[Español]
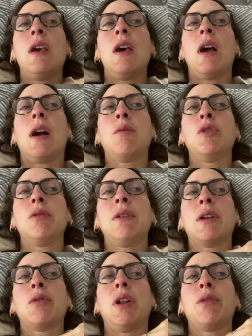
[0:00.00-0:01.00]
Acabamos de
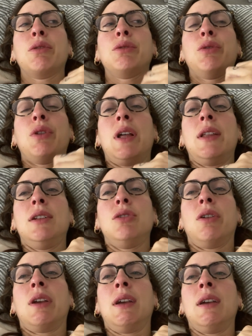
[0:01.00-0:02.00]
hablar con la doctora, ha
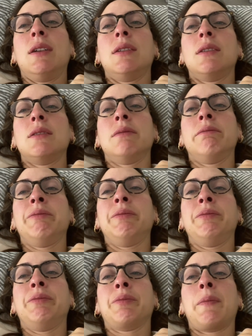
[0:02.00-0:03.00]
dicho que
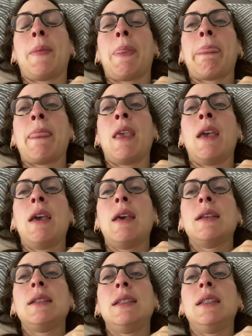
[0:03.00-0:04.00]

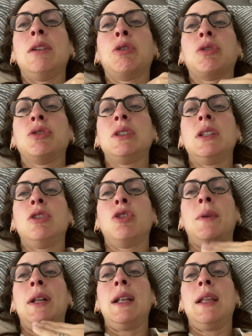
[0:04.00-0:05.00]
mm, si sigo con
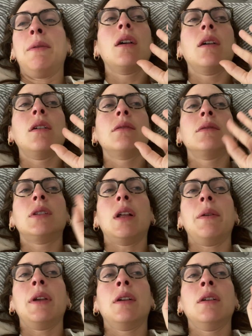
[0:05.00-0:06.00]
síntomas leves, está
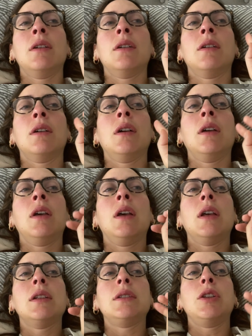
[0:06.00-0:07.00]
bien.
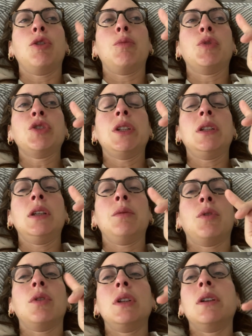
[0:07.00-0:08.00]
Si doy
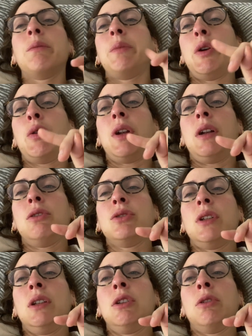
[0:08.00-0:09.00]
positivo y empeoran los
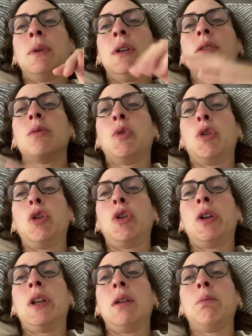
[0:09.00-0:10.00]
síntomas como dolor
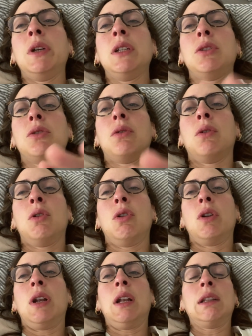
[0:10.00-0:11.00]
en el pecho o
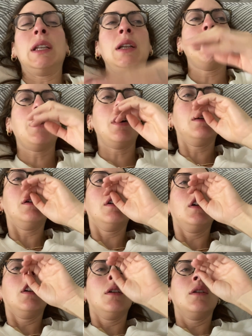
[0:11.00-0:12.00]
dolor en la tripa
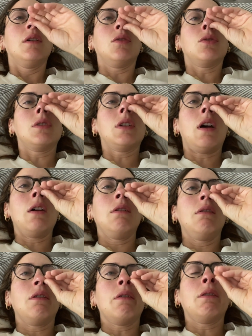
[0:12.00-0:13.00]
o
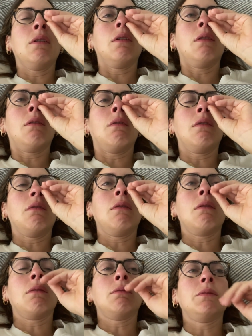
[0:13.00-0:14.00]
sangro
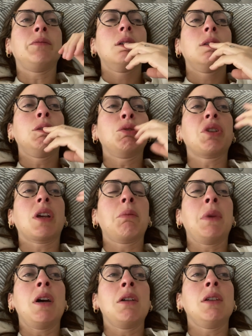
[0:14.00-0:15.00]
o no sé qué
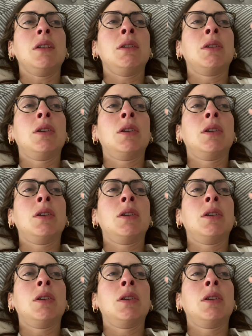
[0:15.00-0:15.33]
más ha dicho.